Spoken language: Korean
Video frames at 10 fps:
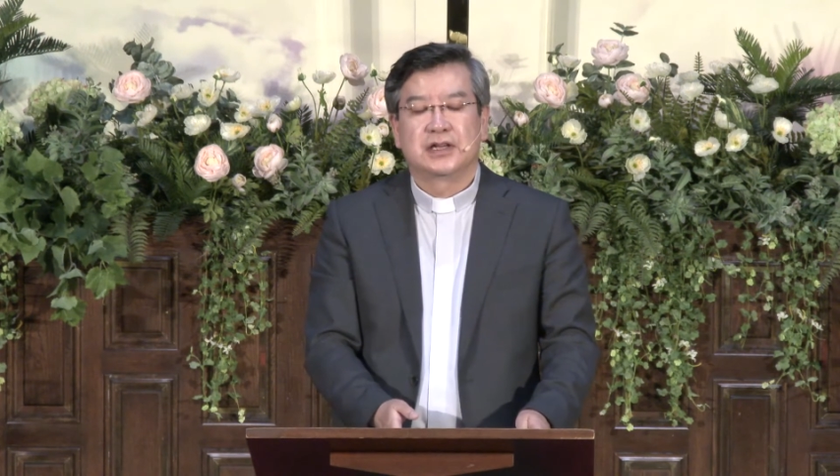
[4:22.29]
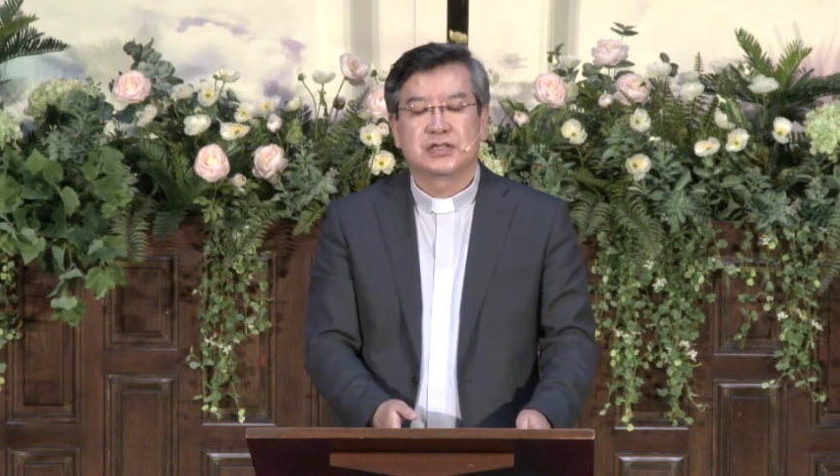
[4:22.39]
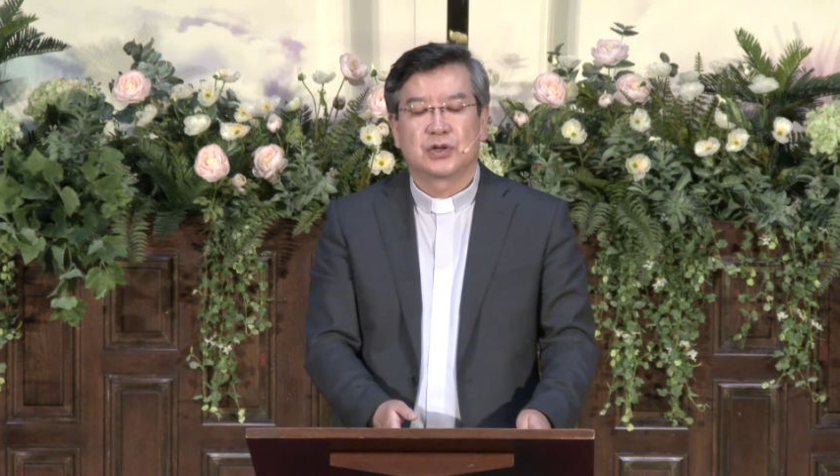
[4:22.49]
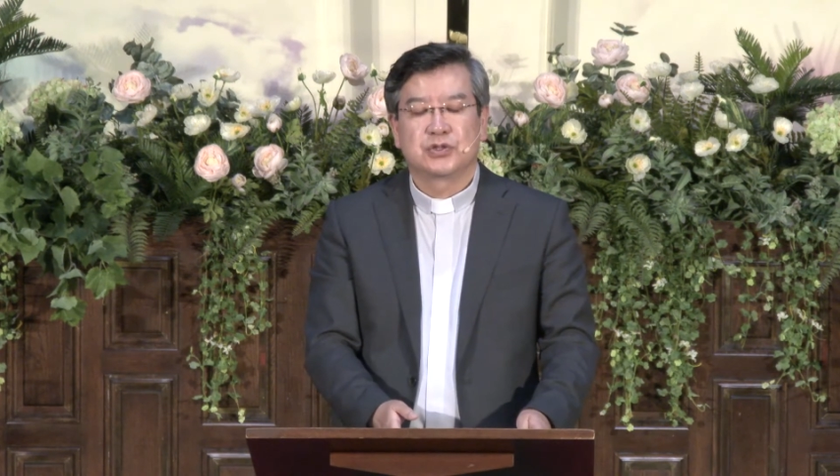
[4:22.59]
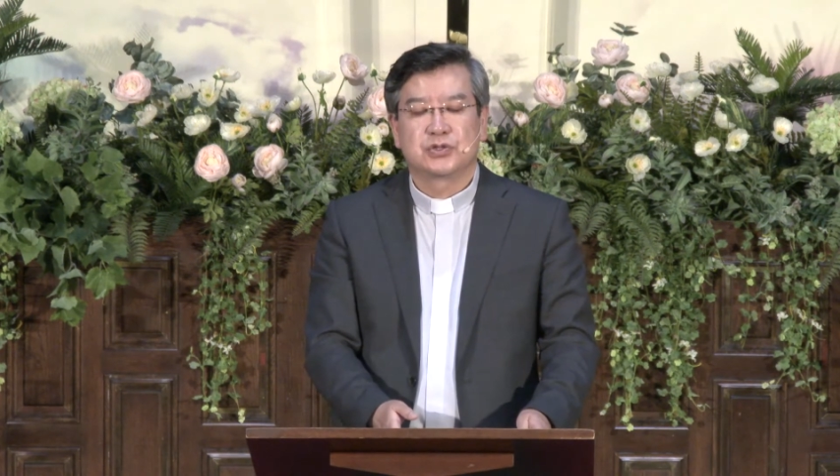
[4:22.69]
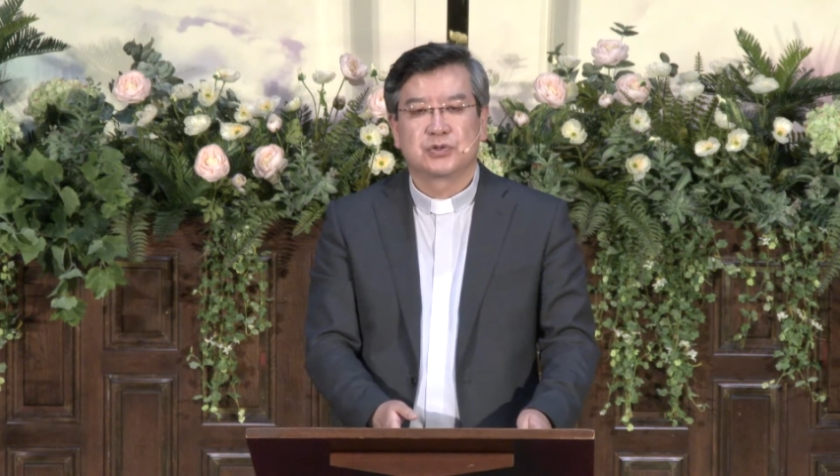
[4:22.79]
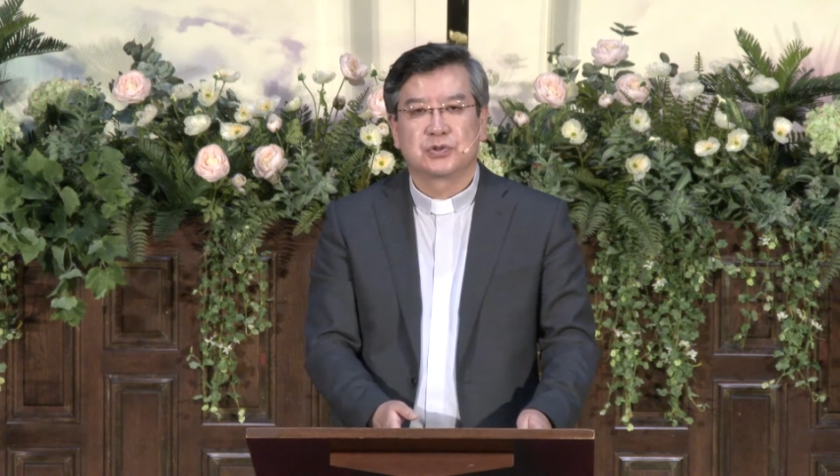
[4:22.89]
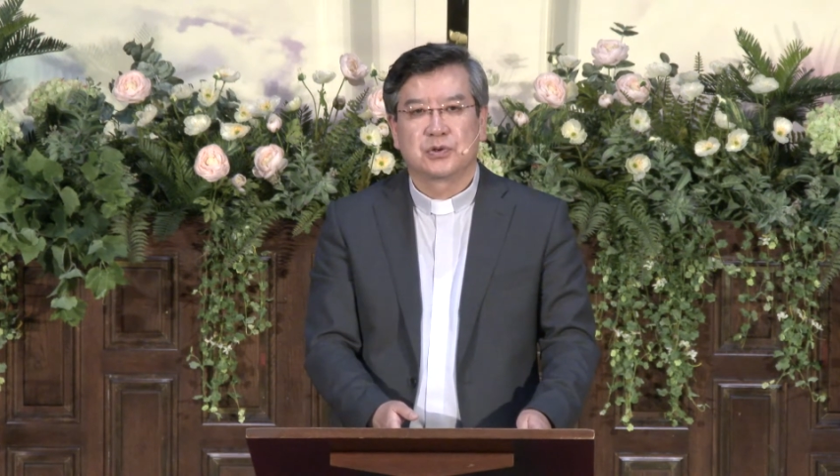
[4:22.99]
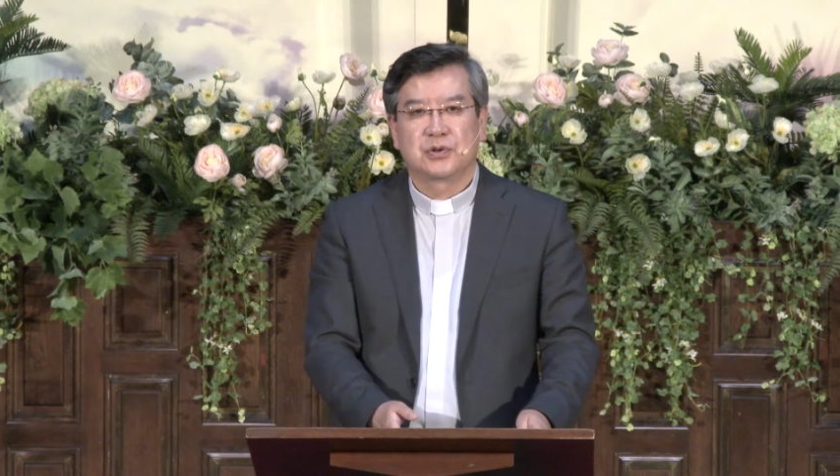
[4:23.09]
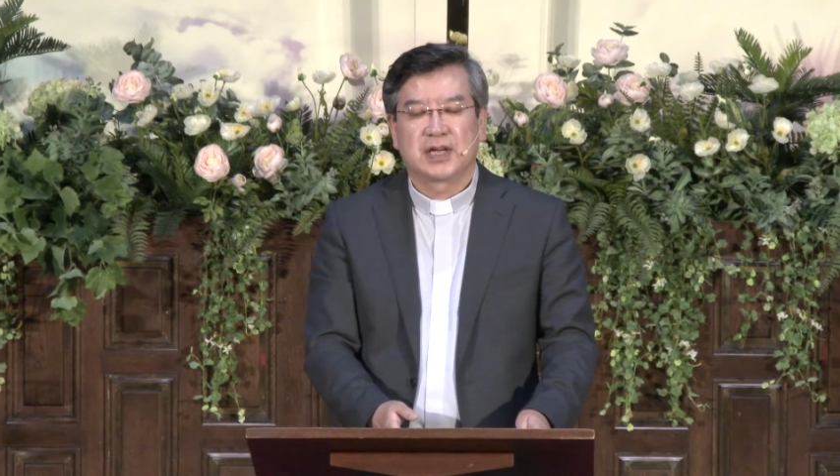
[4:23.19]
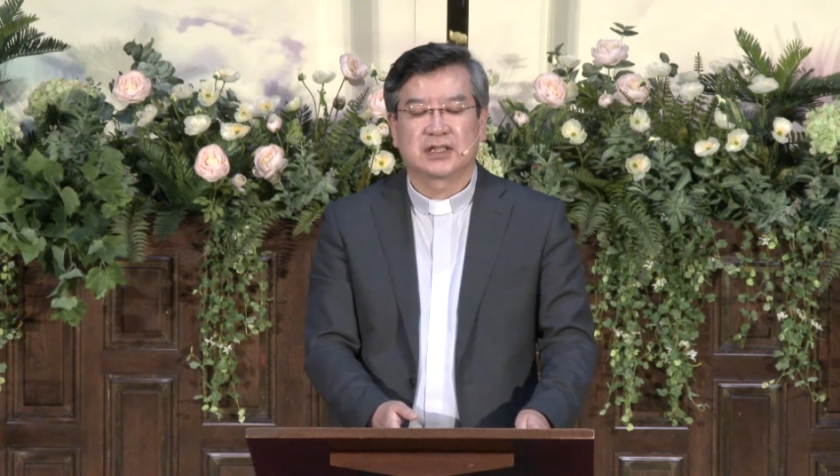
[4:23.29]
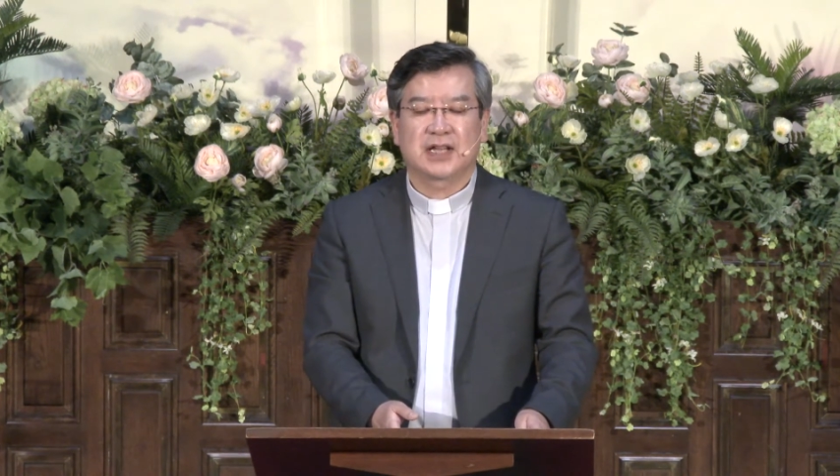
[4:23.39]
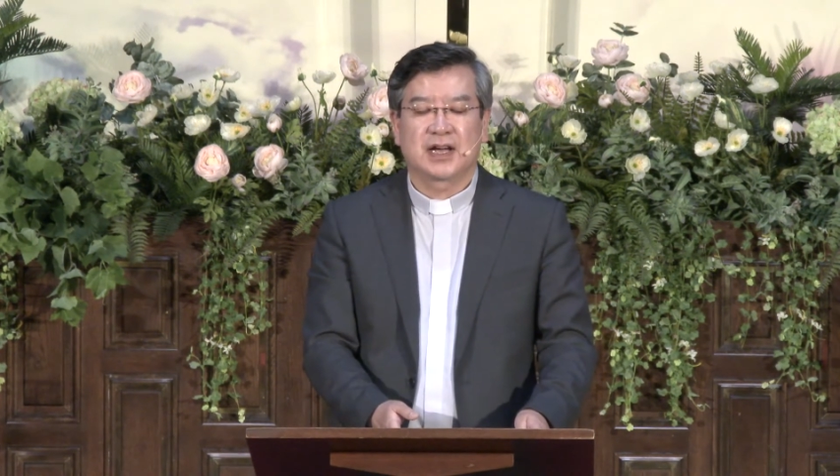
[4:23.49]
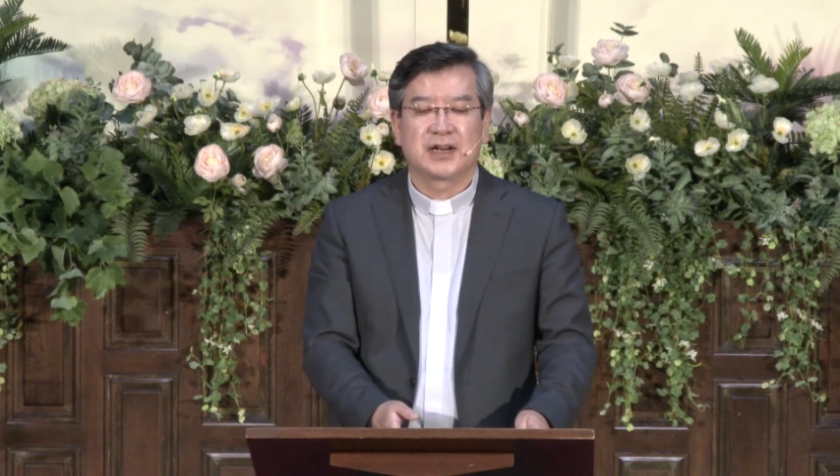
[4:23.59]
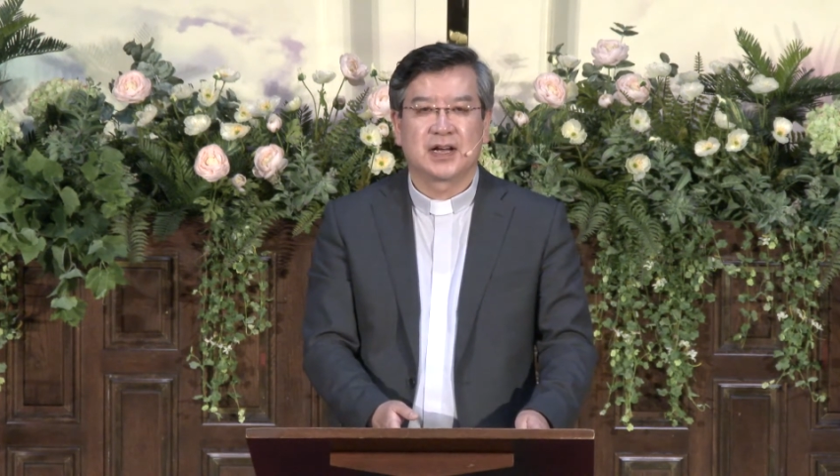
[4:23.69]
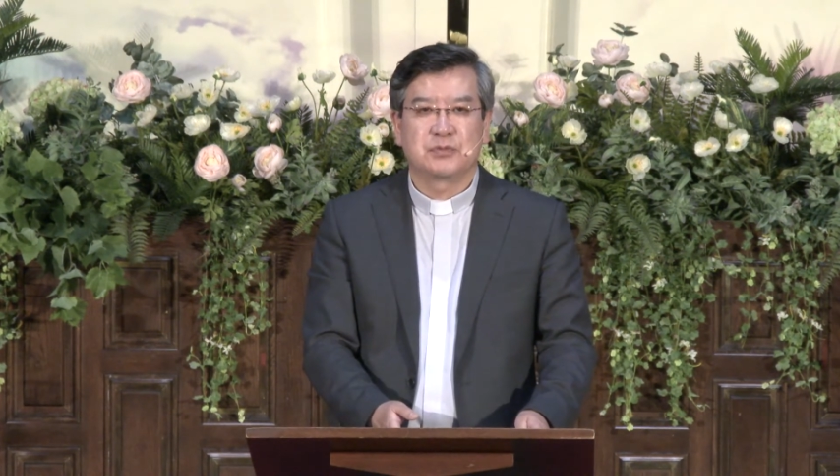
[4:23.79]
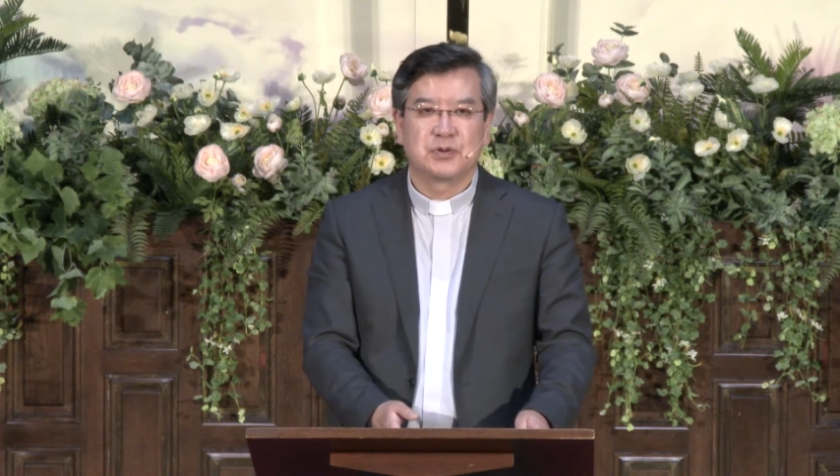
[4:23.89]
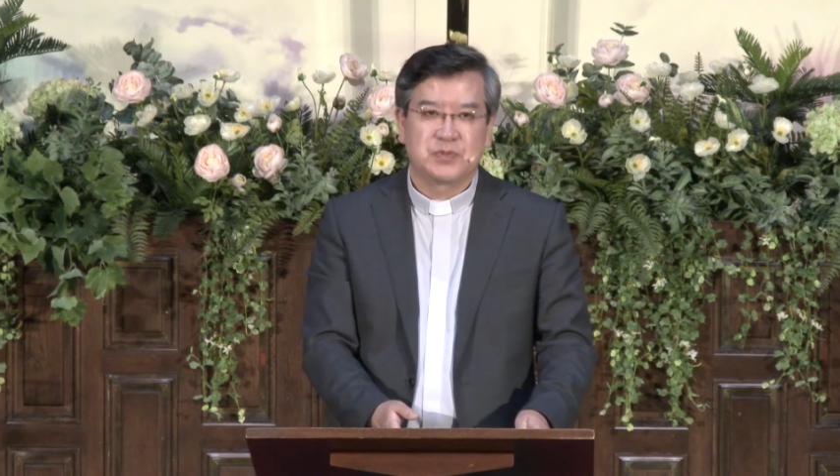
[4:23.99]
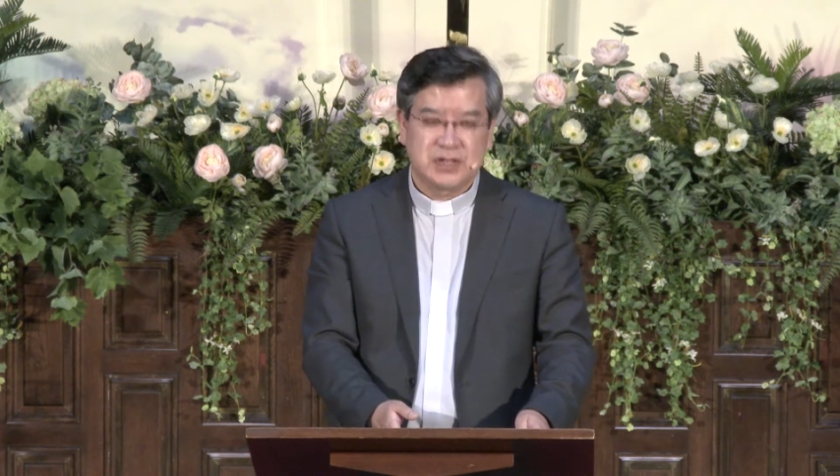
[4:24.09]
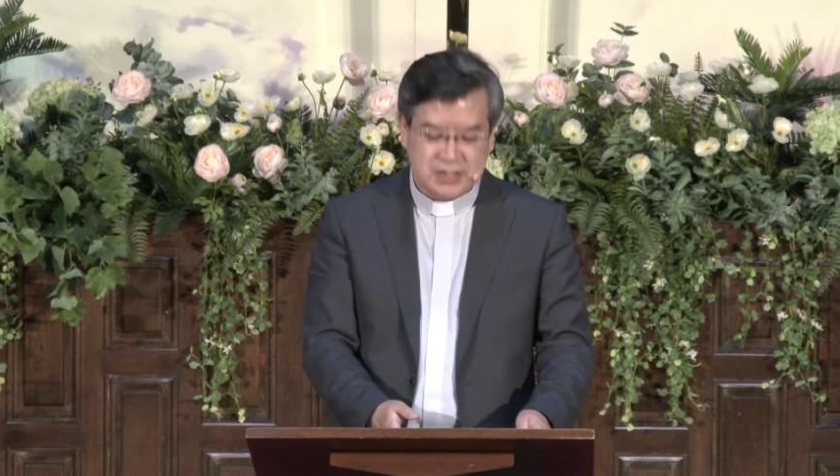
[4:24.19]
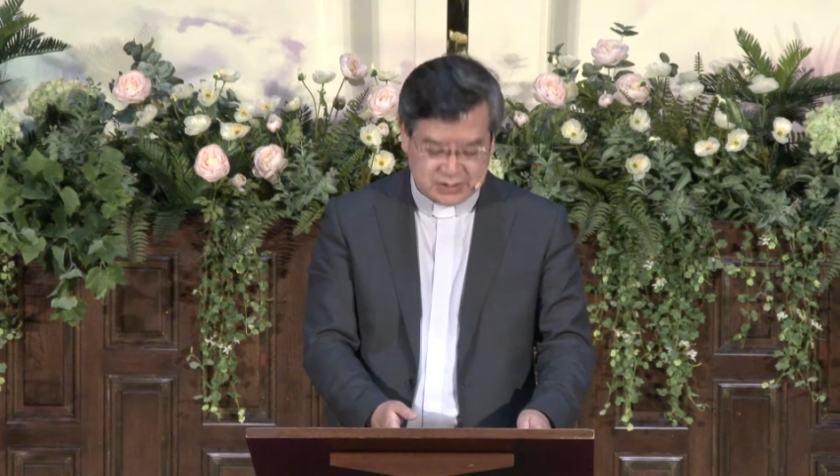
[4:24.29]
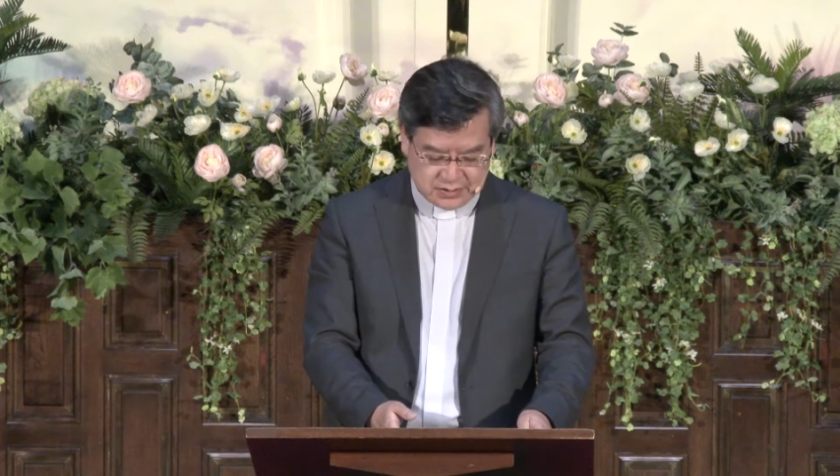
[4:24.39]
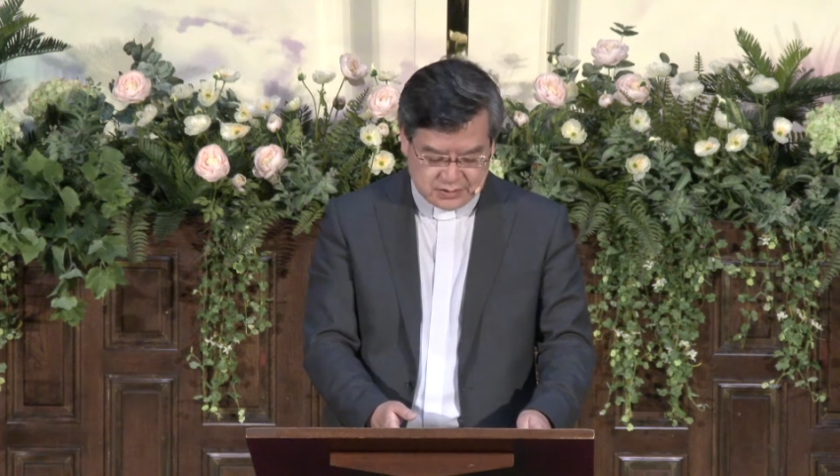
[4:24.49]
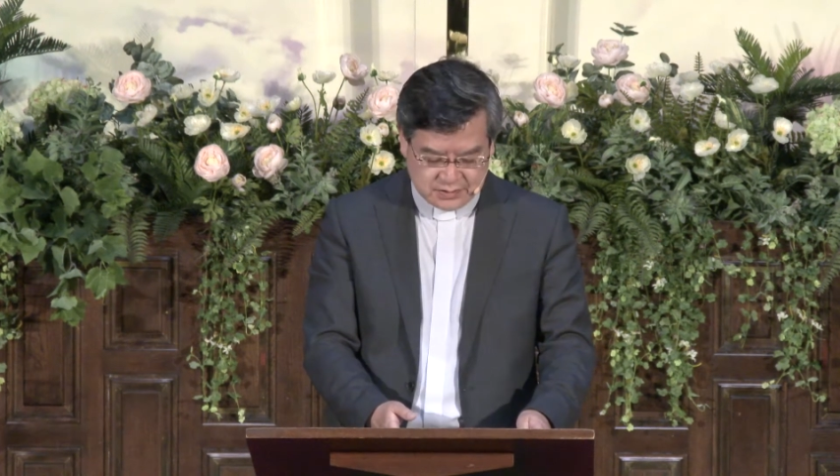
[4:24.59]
천주교의 그 탄압을 피해서